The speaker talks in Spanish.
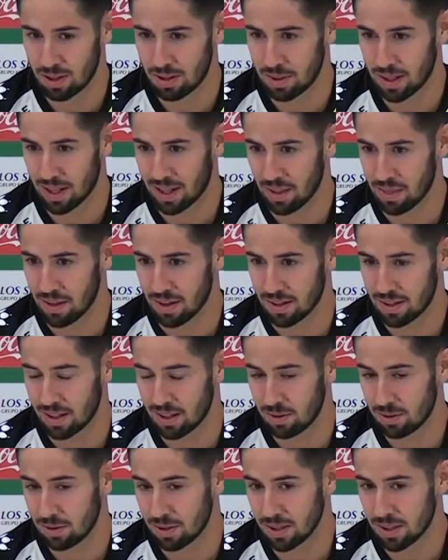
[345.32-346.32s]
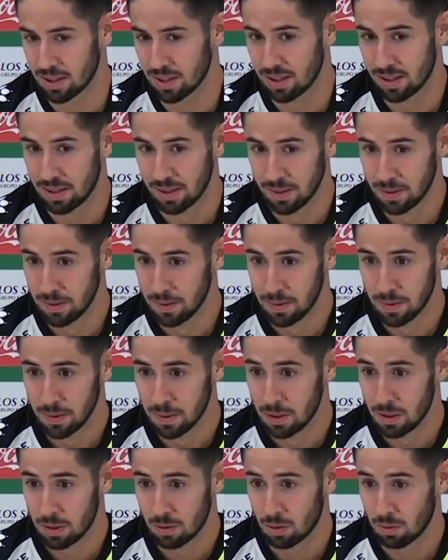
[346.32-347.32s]
la verdad, que acertado. Eh,
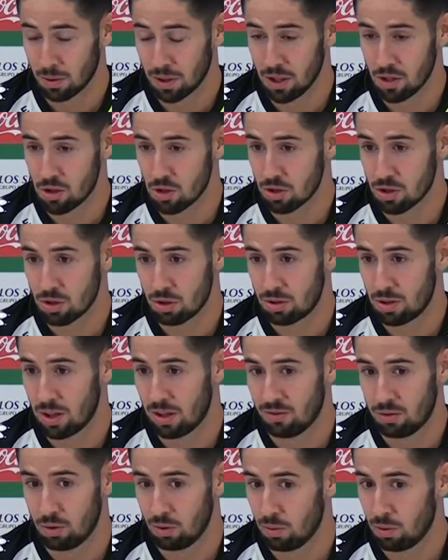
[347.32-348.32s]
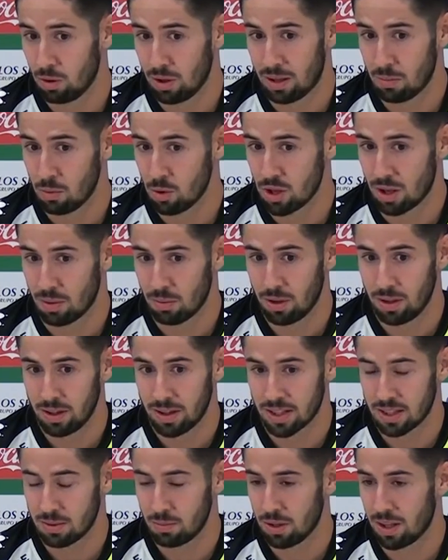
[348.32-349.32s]
como te he dicho, el fútbol da muchas
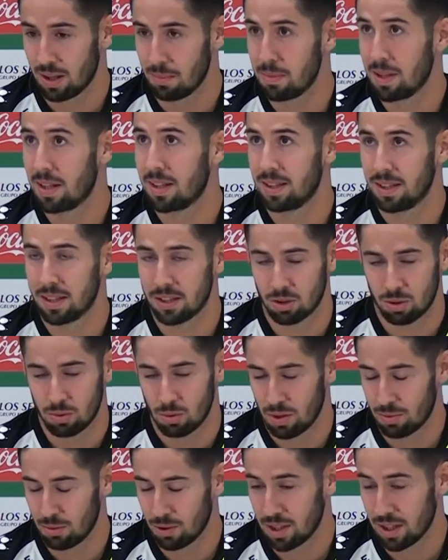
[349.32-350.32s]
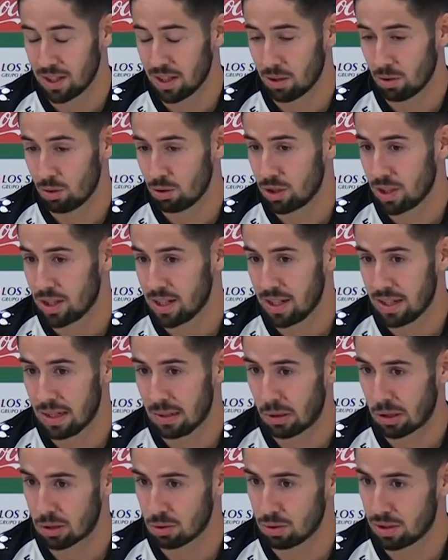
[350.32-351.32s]
vueltas, es muy cambiante, es como una montaña rusa y
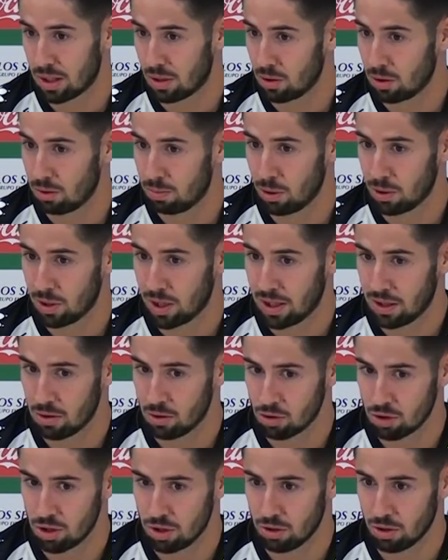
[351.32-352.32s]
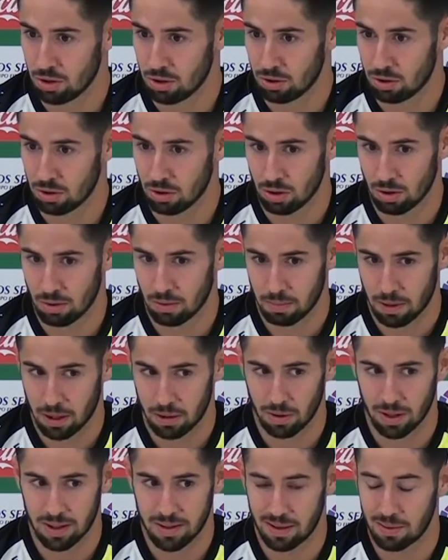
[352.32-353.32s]
los resultados nos pondrán en un sitio o en otro.
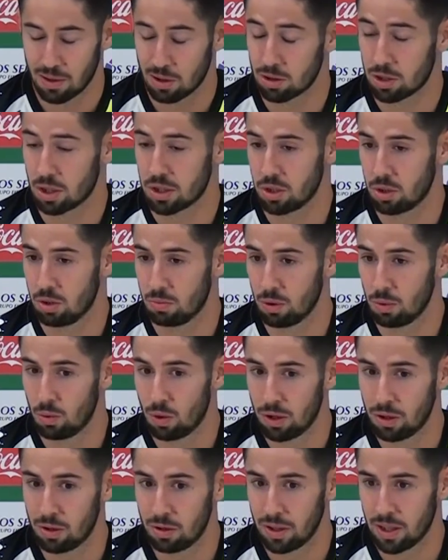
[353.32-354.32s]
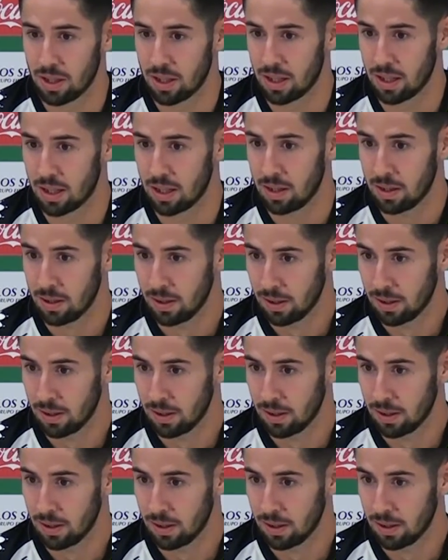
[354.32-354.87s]
creo que el trabajo está siendo muy bueno eh,